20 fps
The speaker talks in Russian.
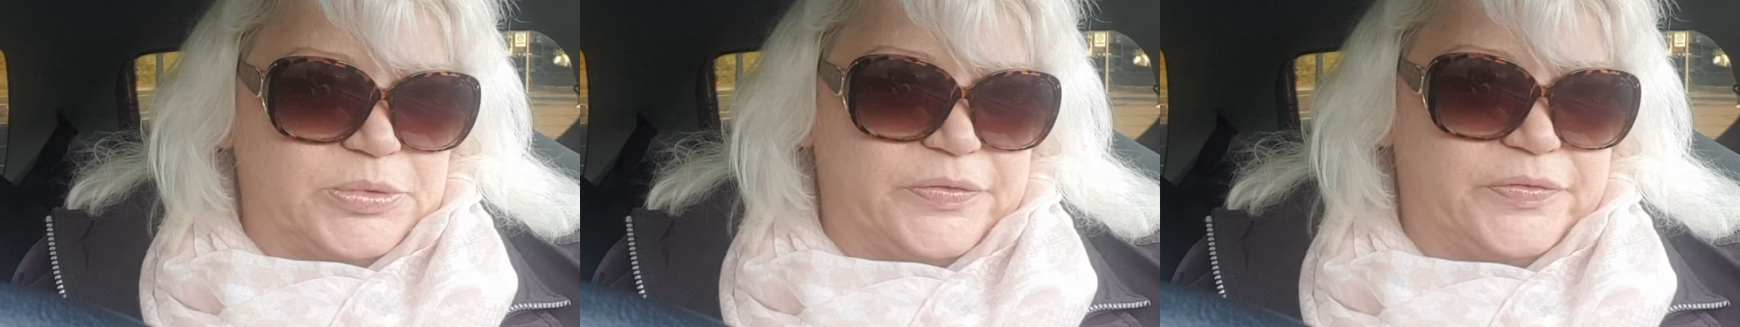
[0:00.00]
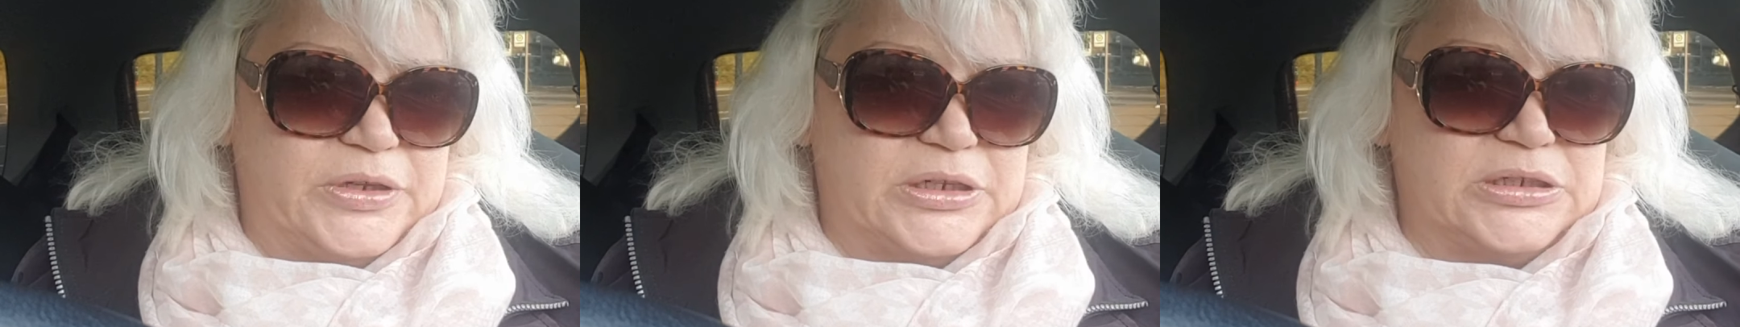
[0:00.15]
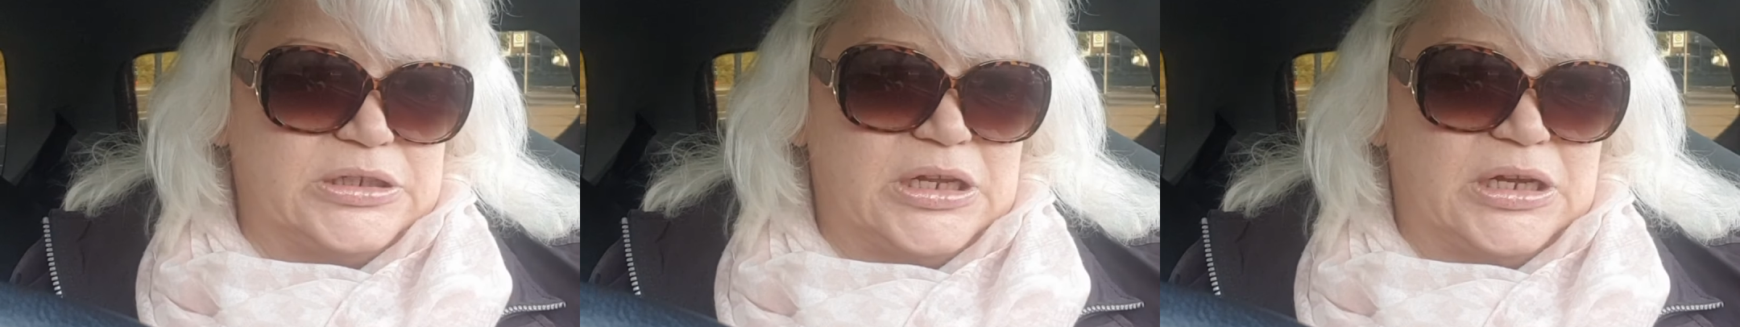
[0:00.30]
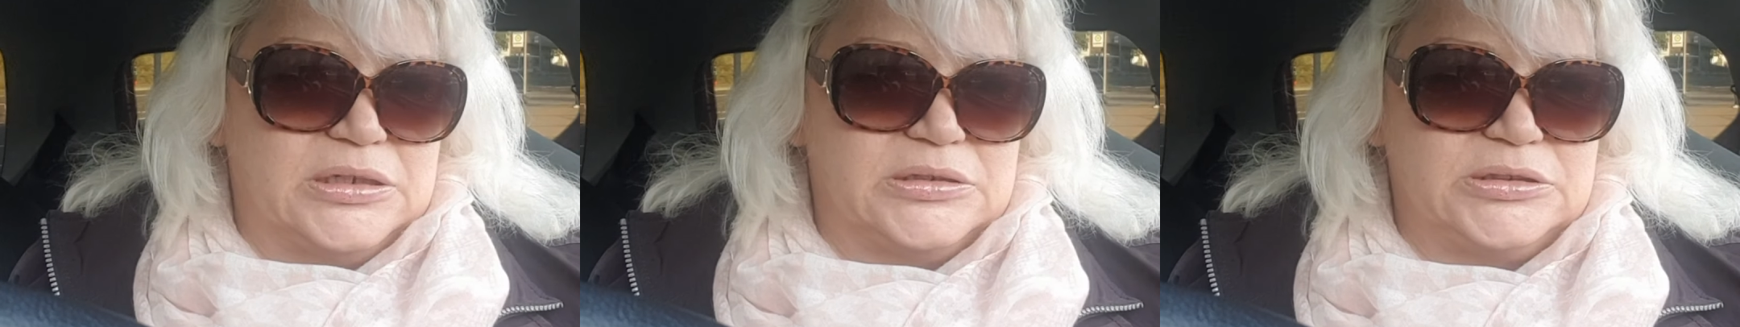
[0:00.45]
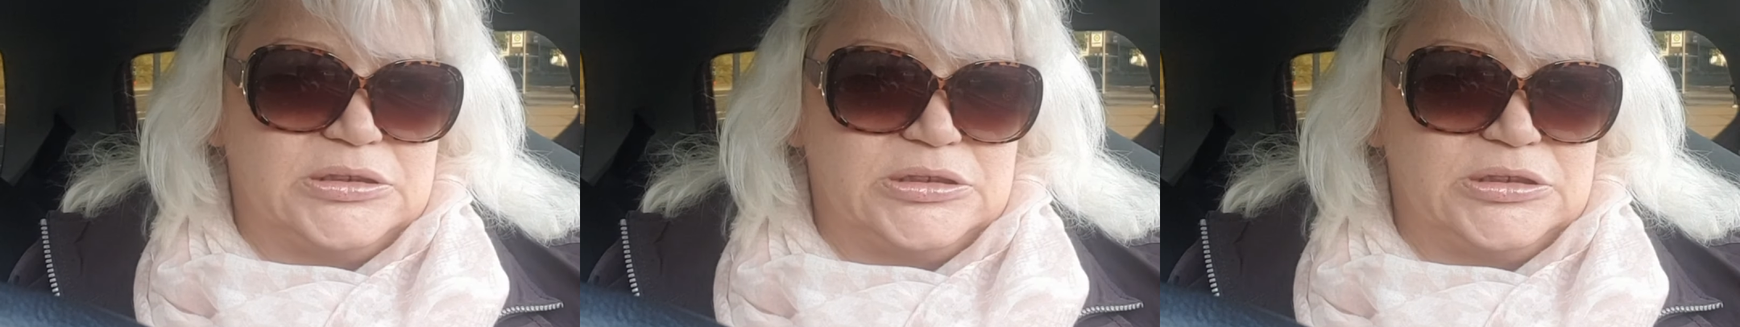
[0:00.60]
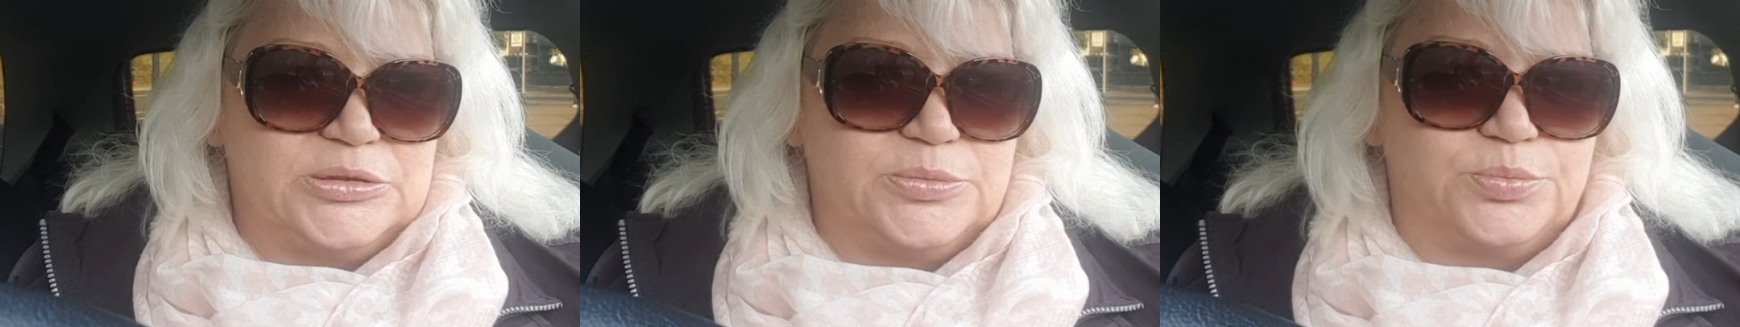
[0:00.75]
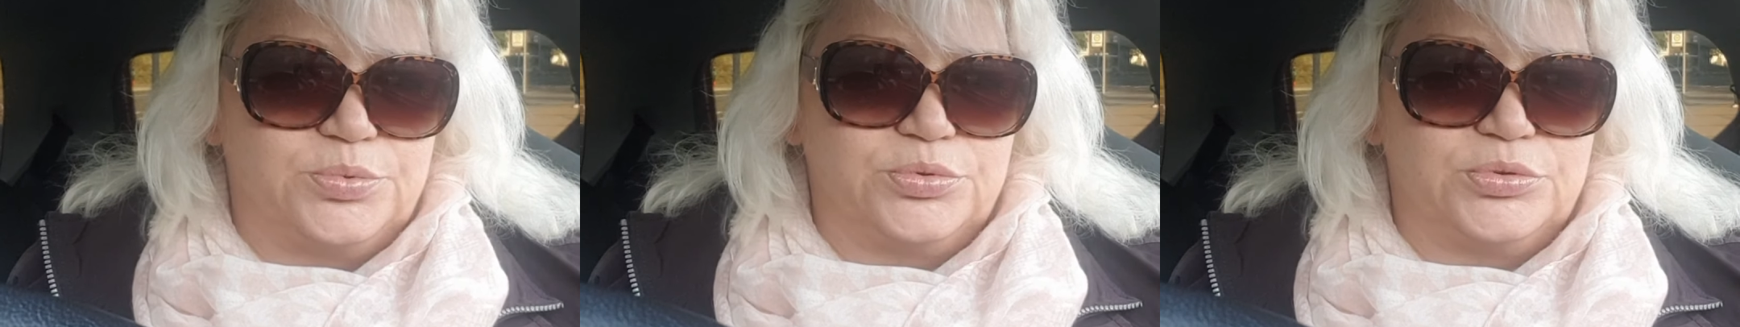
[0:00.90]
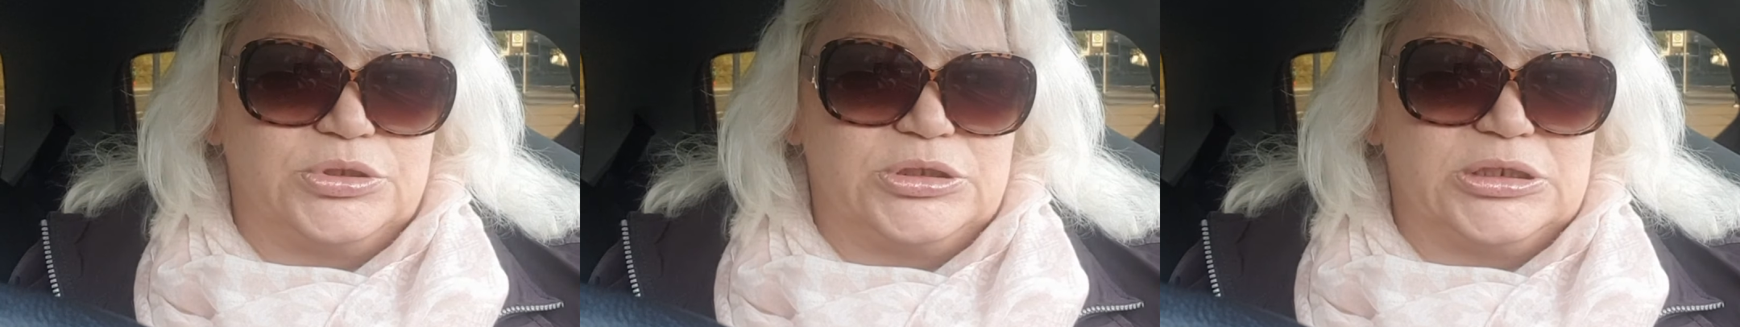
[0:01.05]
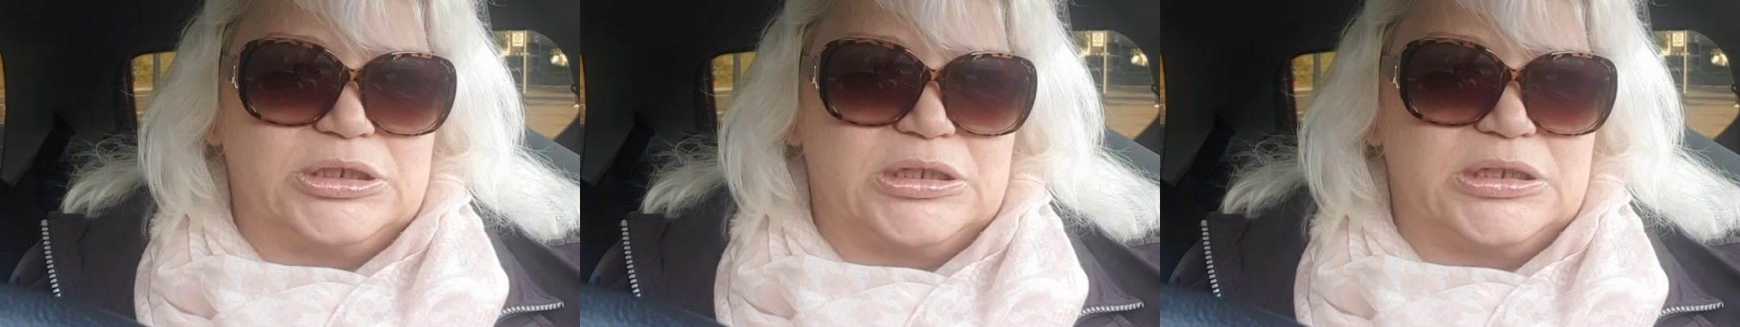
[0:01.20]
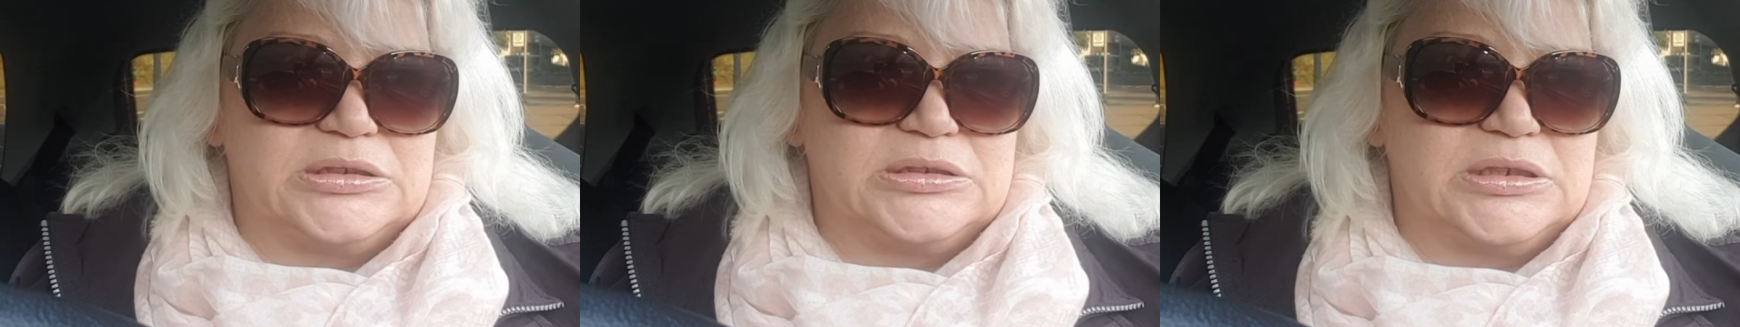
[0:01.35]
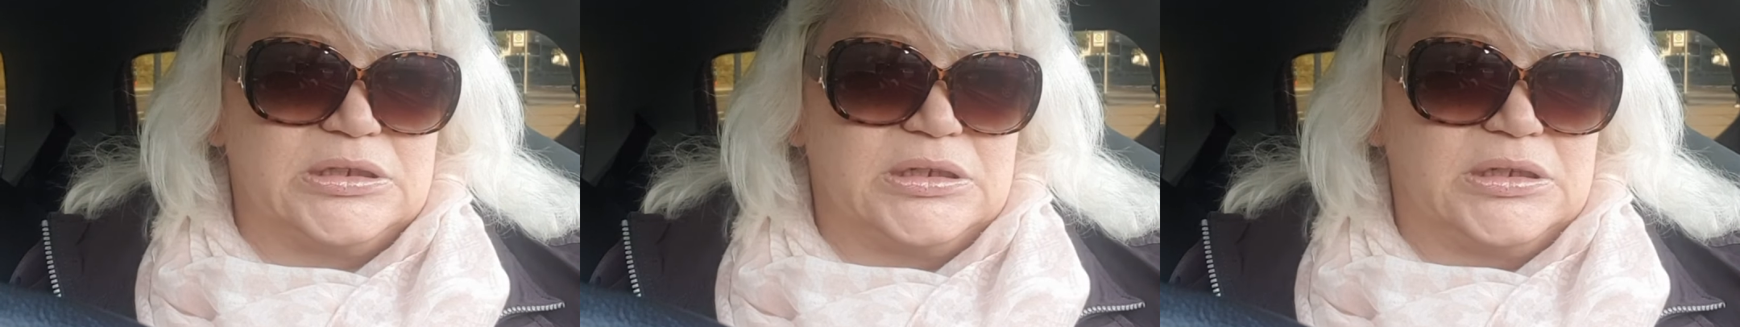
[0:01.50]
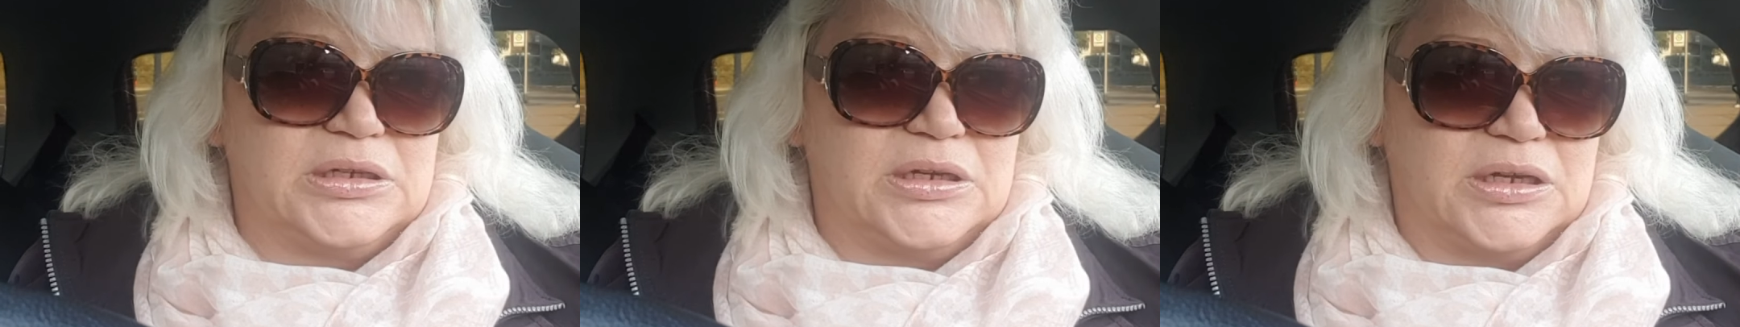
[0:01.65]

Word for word: наверное, они не будут делать.